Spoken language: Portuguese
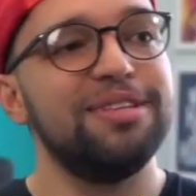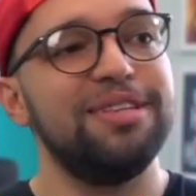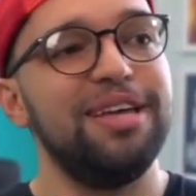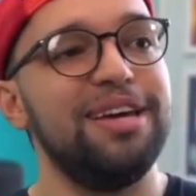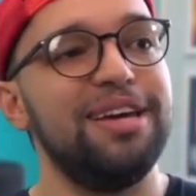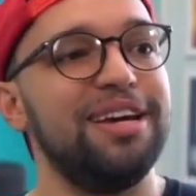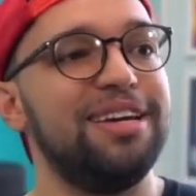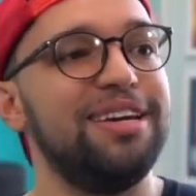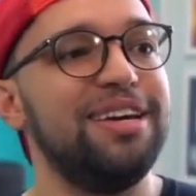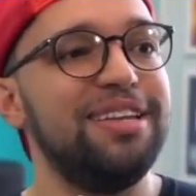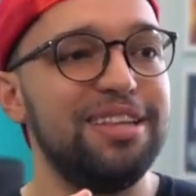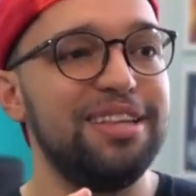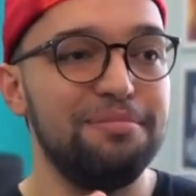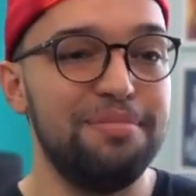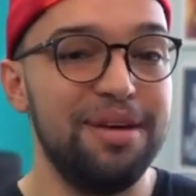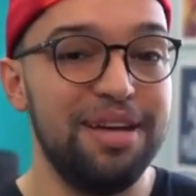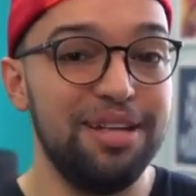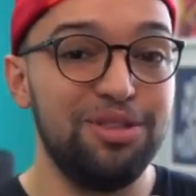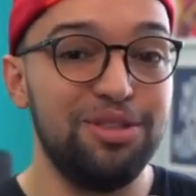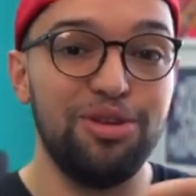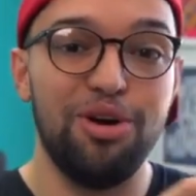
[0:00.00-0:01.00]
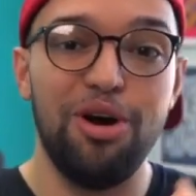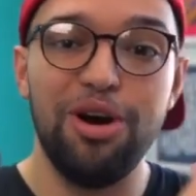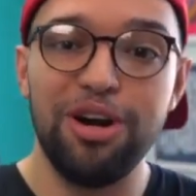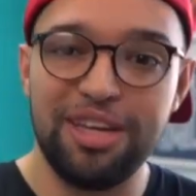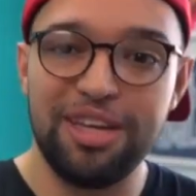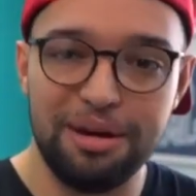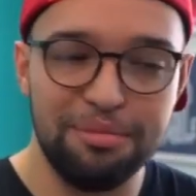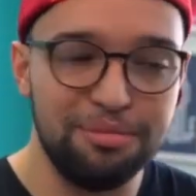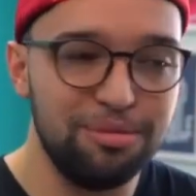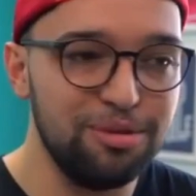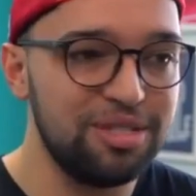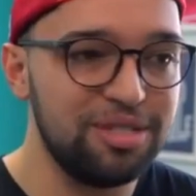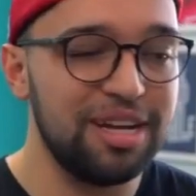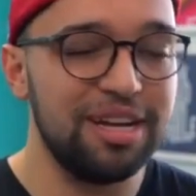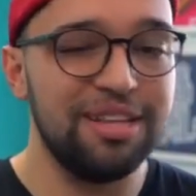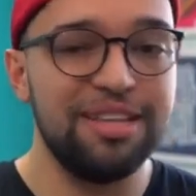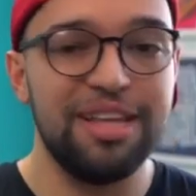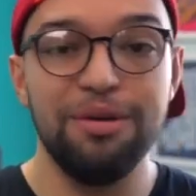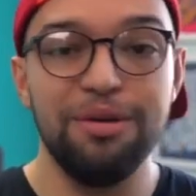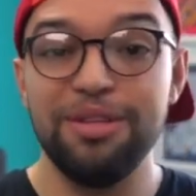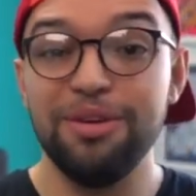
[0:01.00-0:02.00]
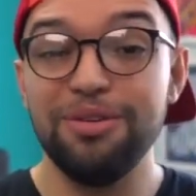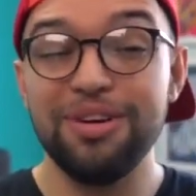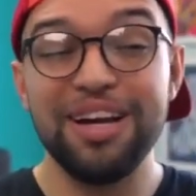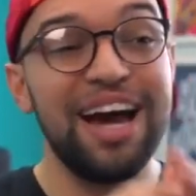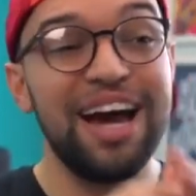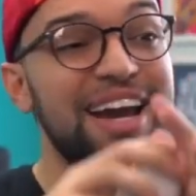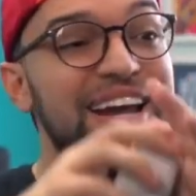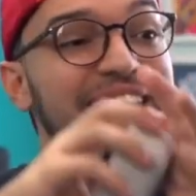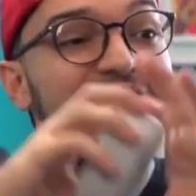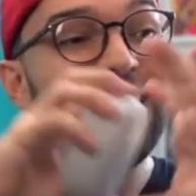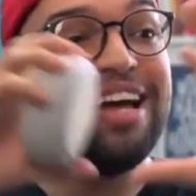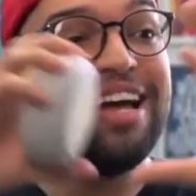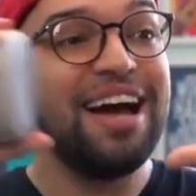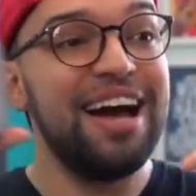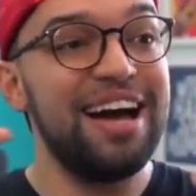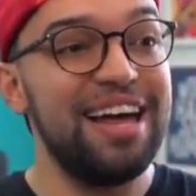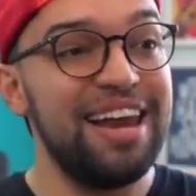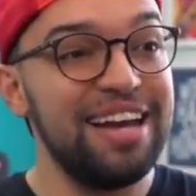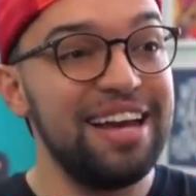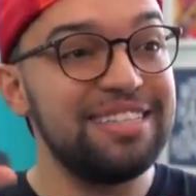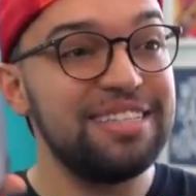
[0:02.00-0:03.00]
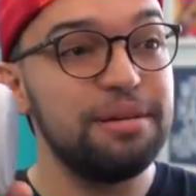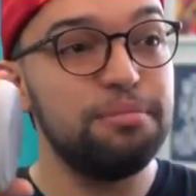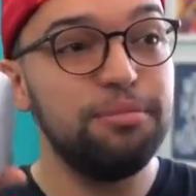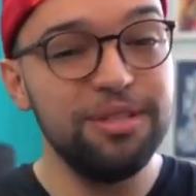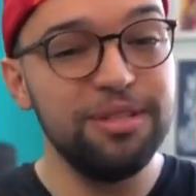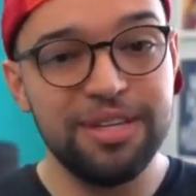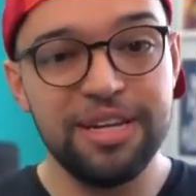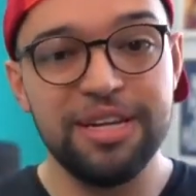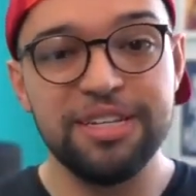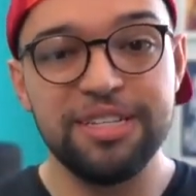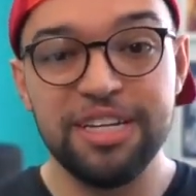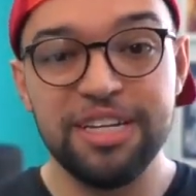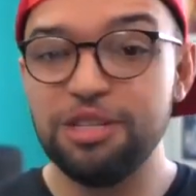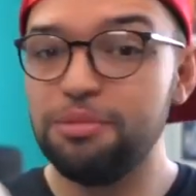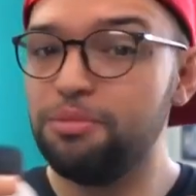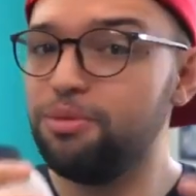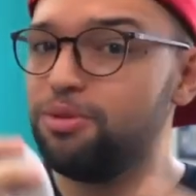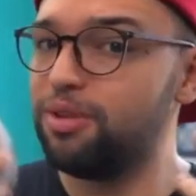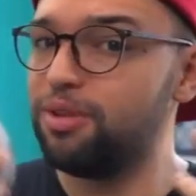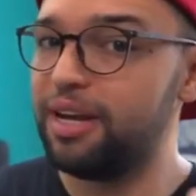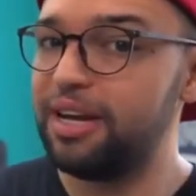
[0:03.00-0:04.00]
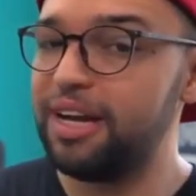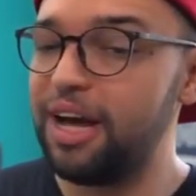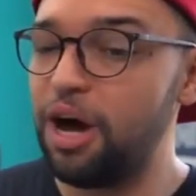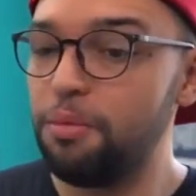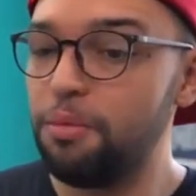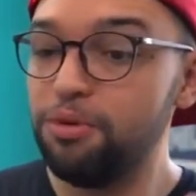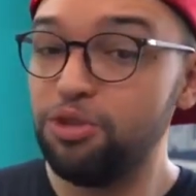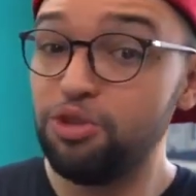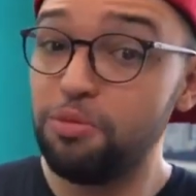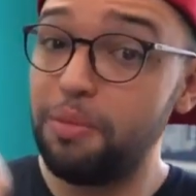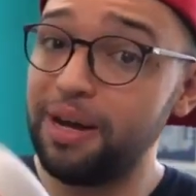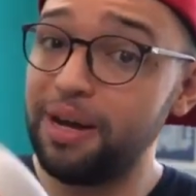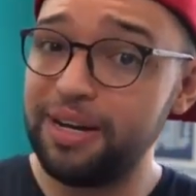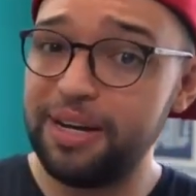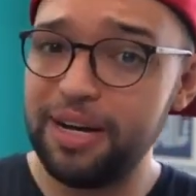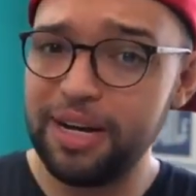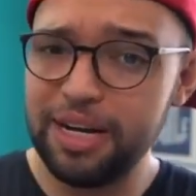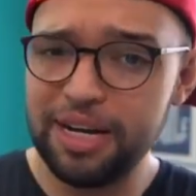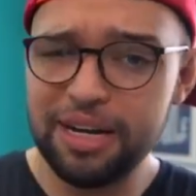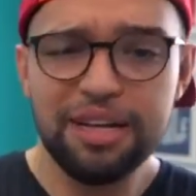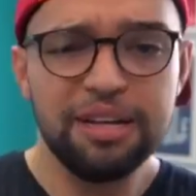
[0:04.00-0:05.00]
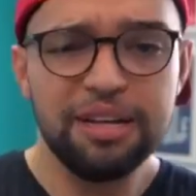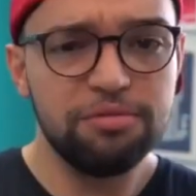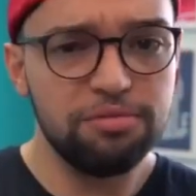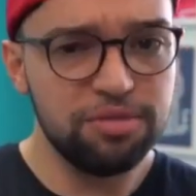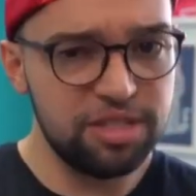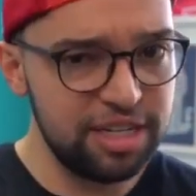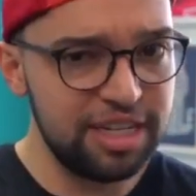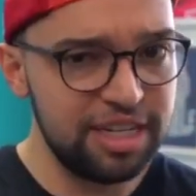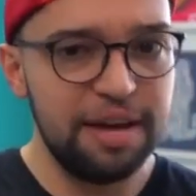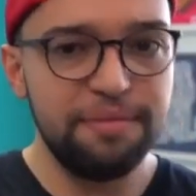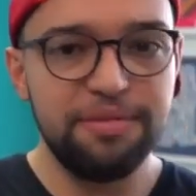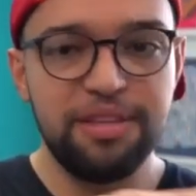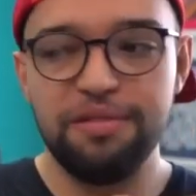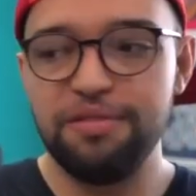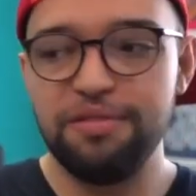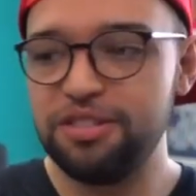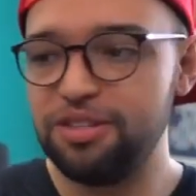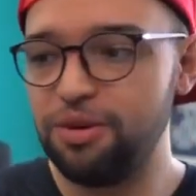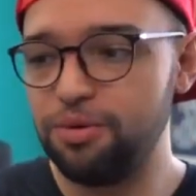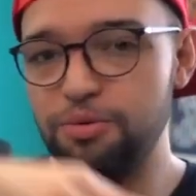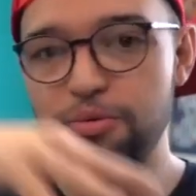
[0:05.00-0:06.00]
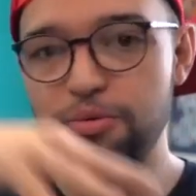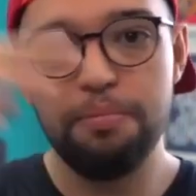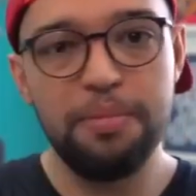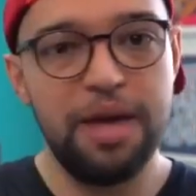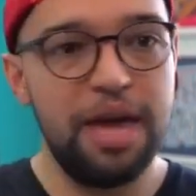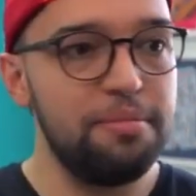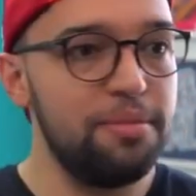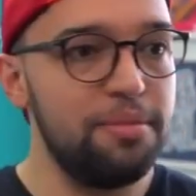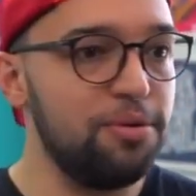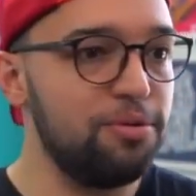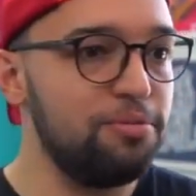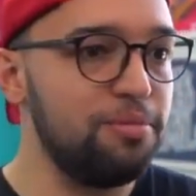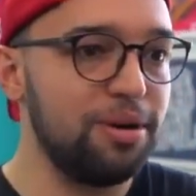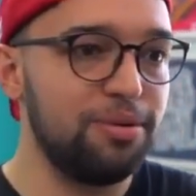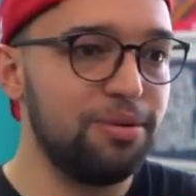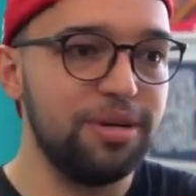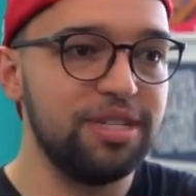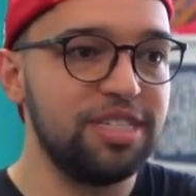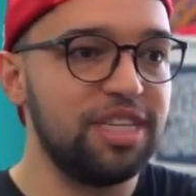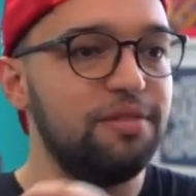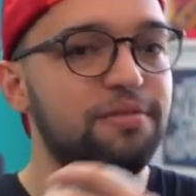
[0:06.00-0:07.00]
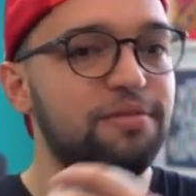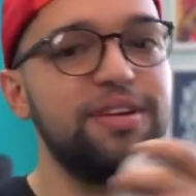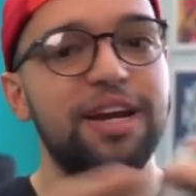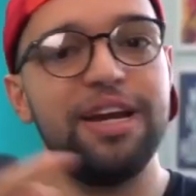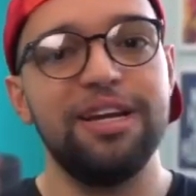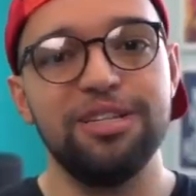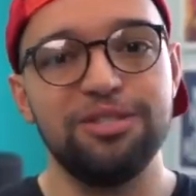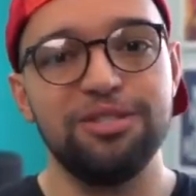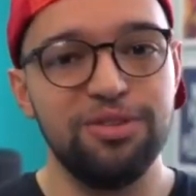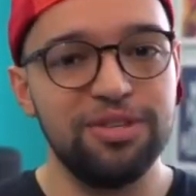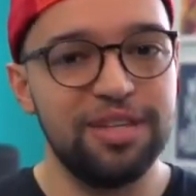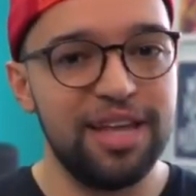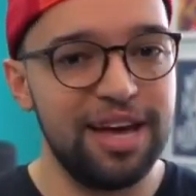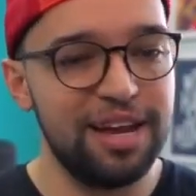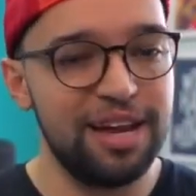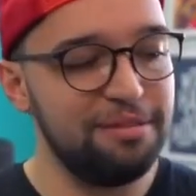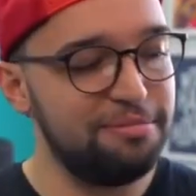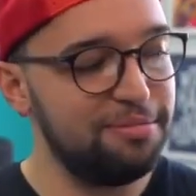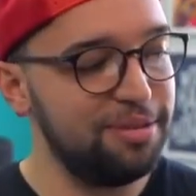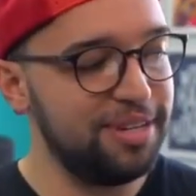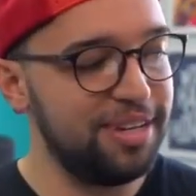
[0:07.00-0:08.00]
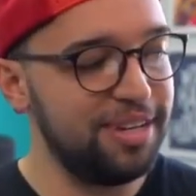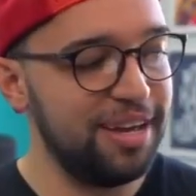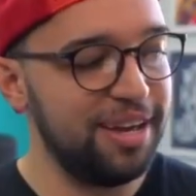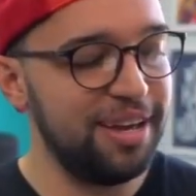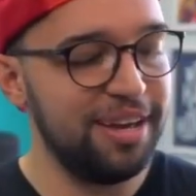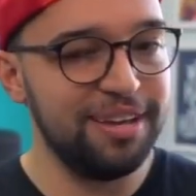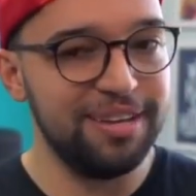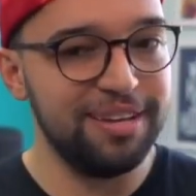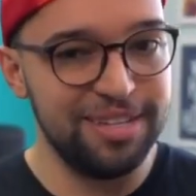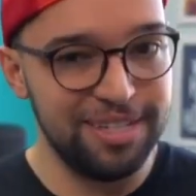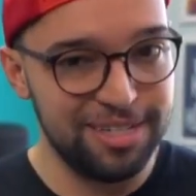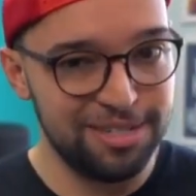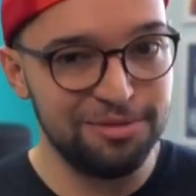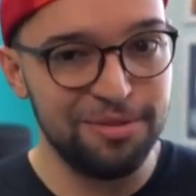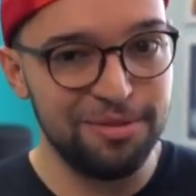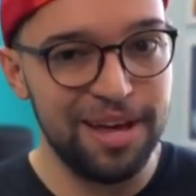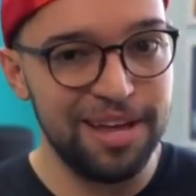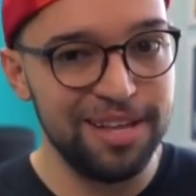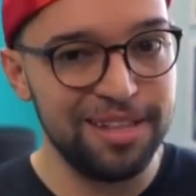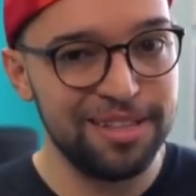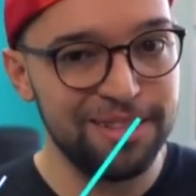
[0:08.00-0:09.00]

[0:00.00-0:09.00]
tem aqui também toque a música tal. Então, cara, Alexa é muito inteligente, muito legal, muito bacana. Você já deve ter visto algum meme, alguma coisa que viralizou dela, porque isso é